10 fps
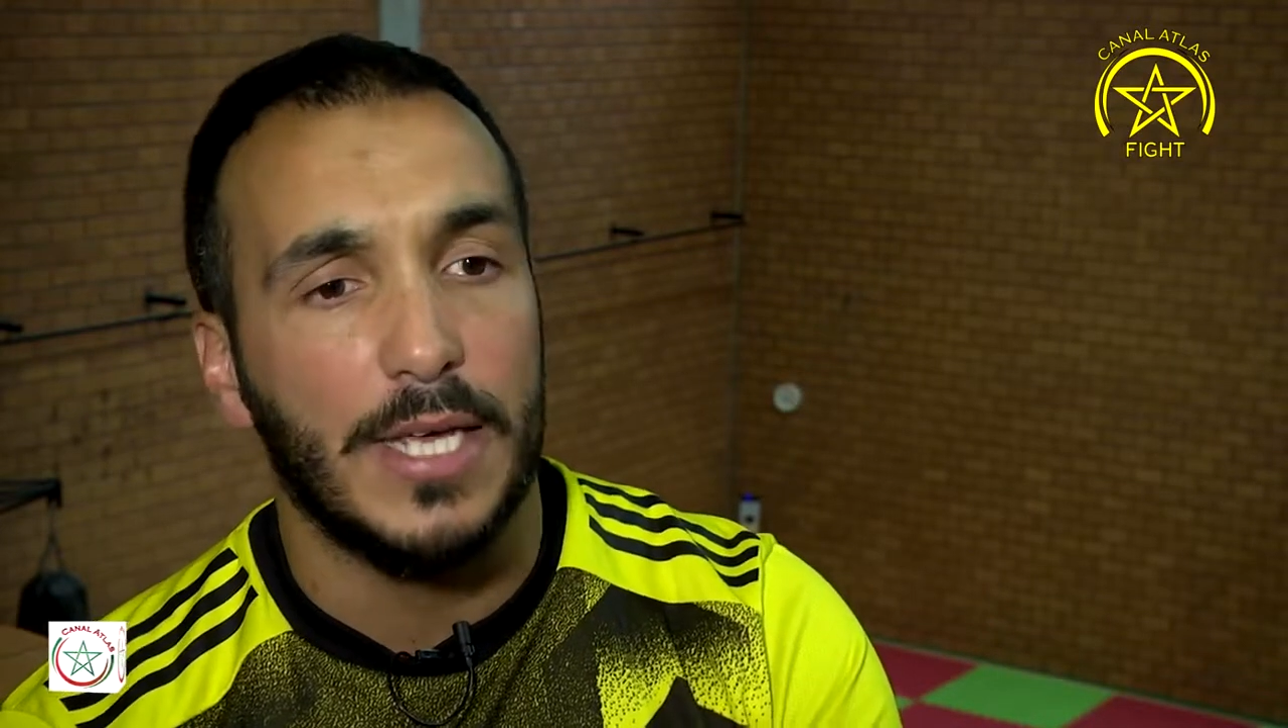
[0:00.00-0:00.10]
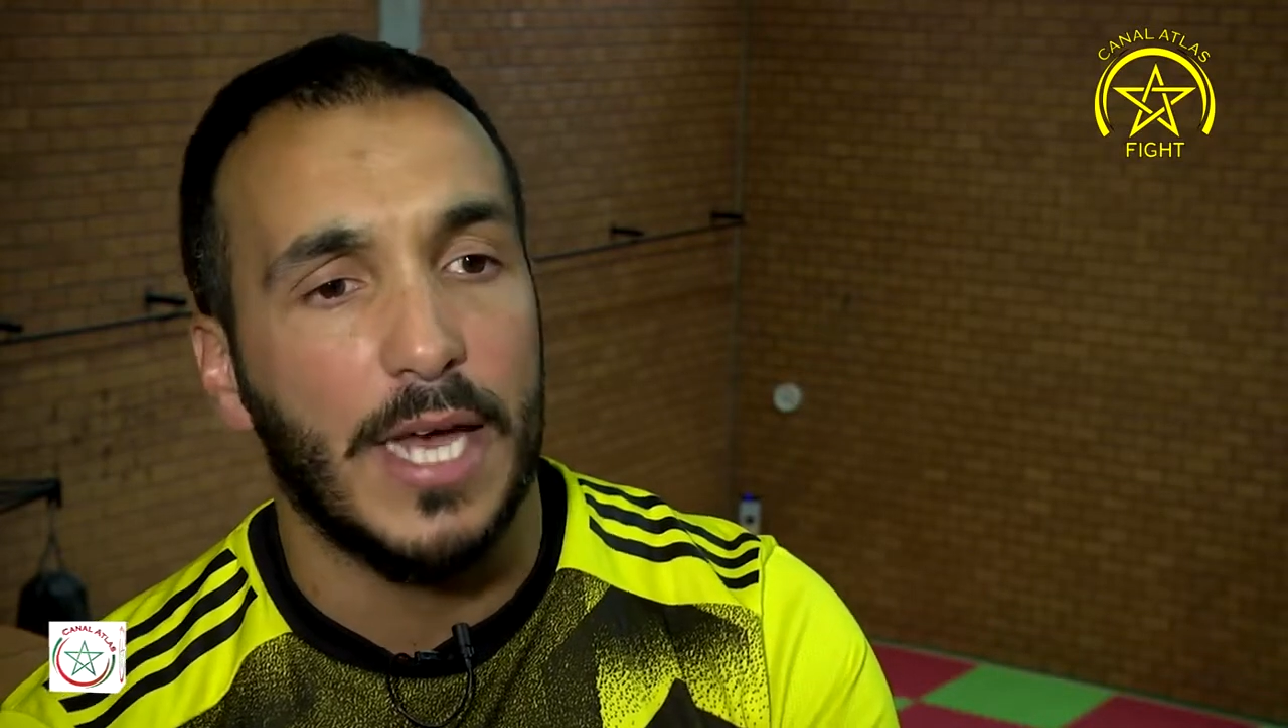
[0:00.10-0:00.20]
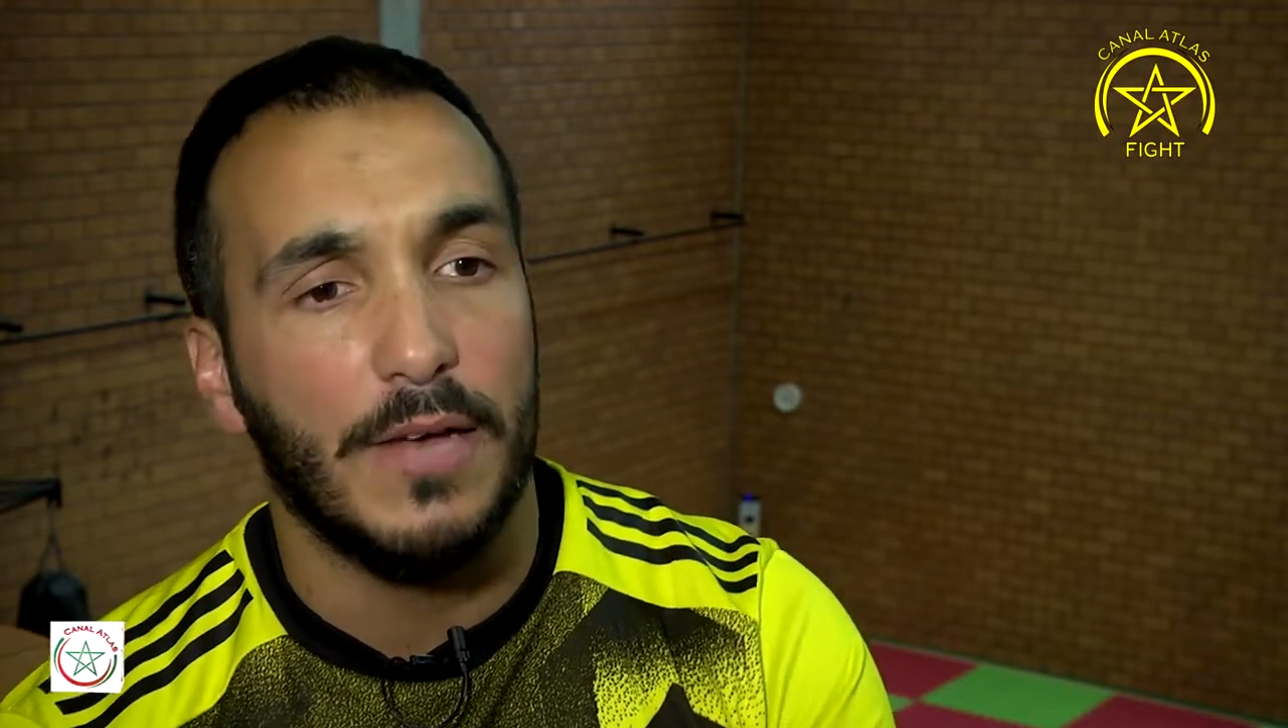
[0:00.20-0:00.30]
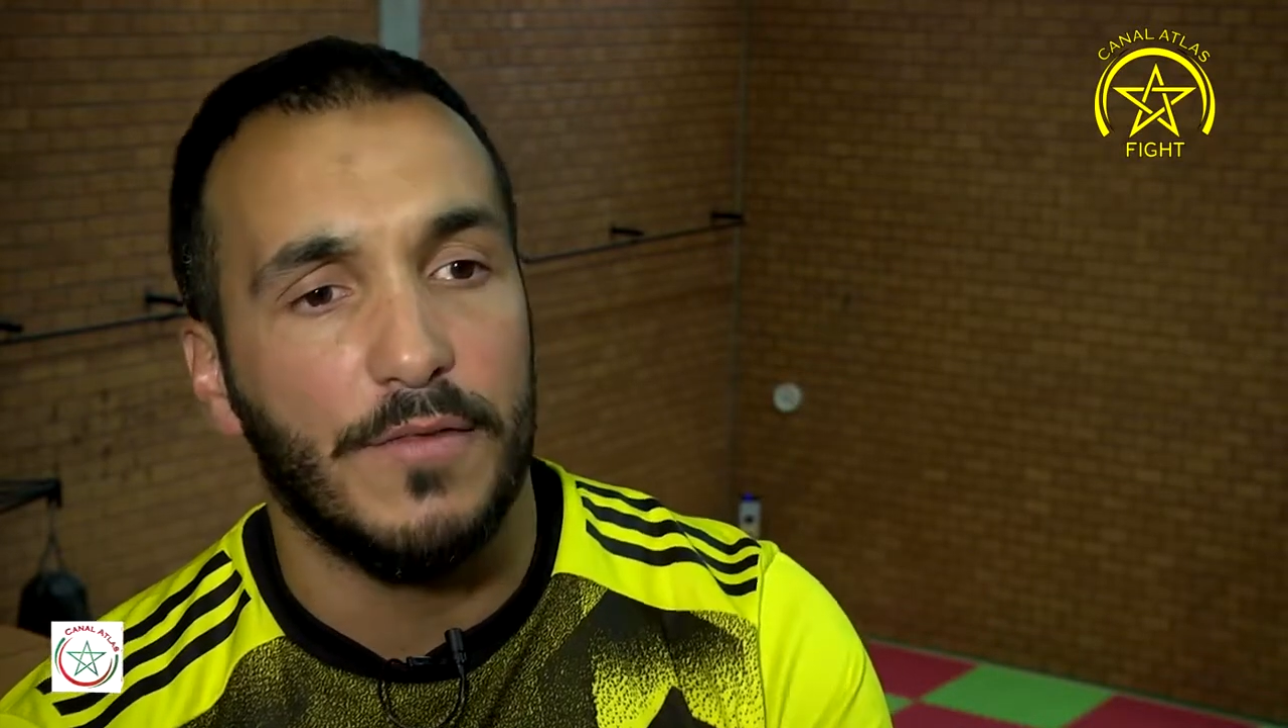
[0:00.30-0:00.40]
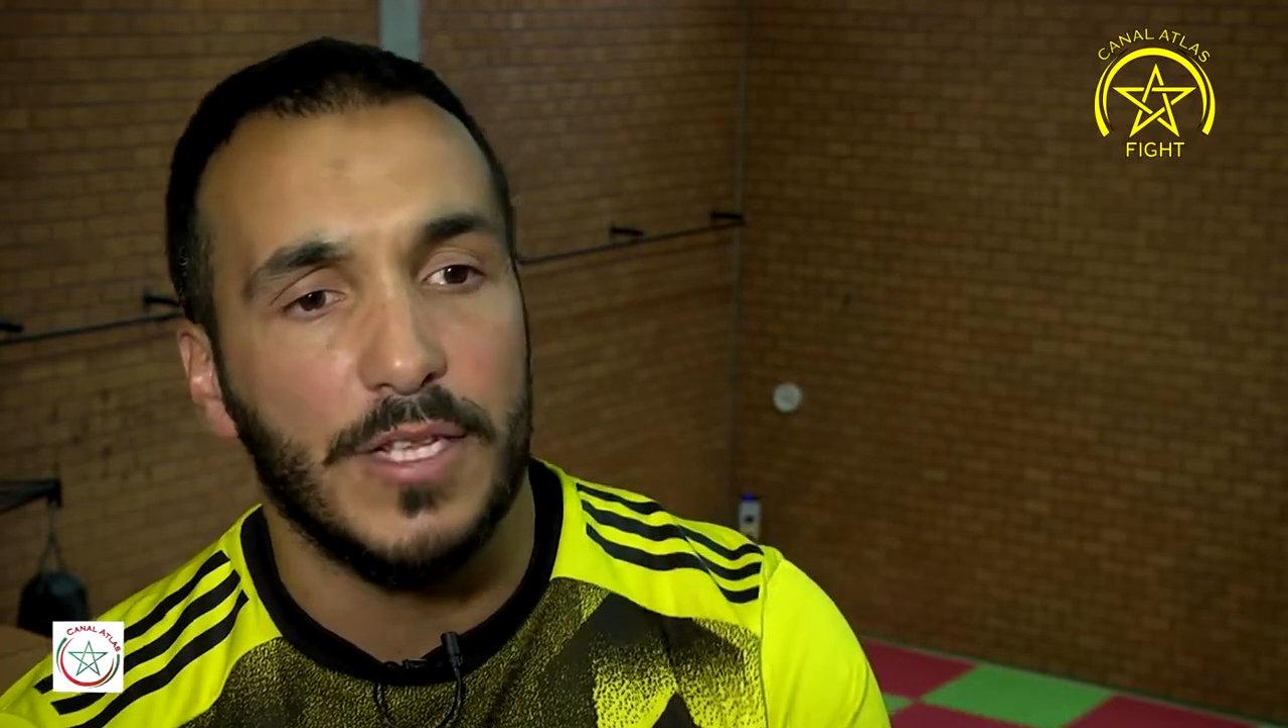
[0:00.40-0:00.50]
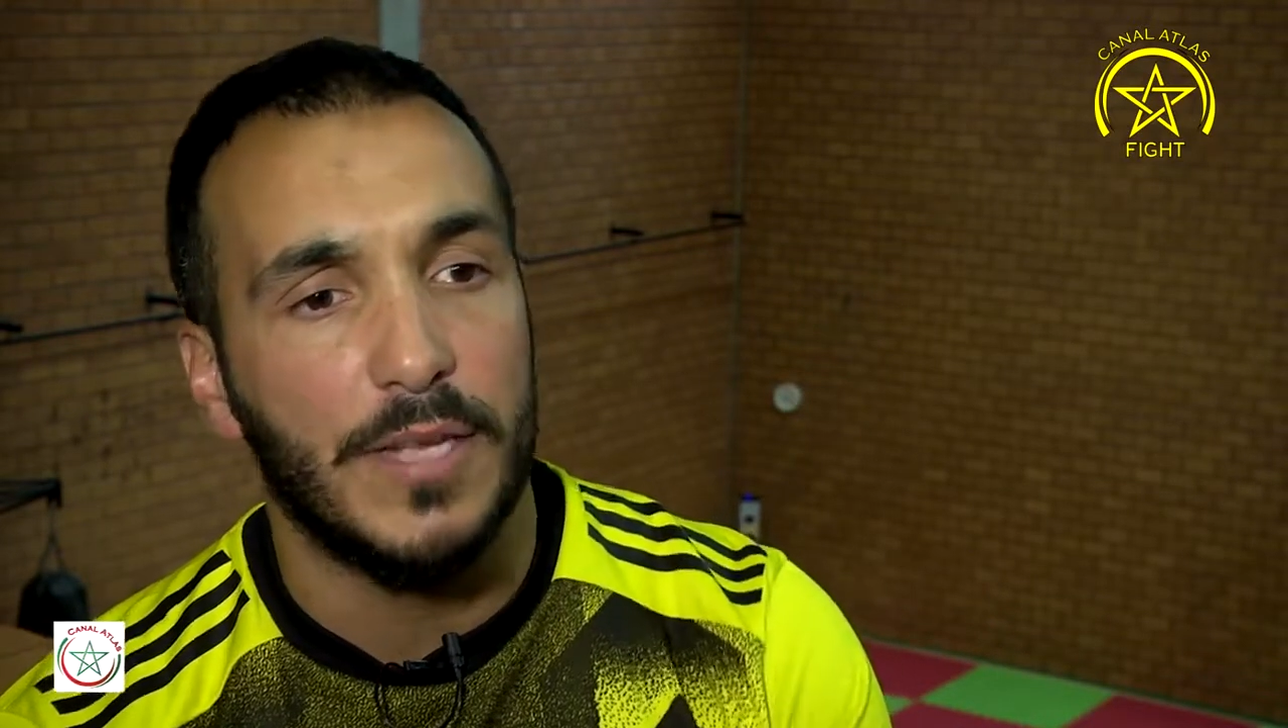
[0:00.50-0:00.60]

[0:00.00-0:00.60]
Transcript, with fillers: il y avait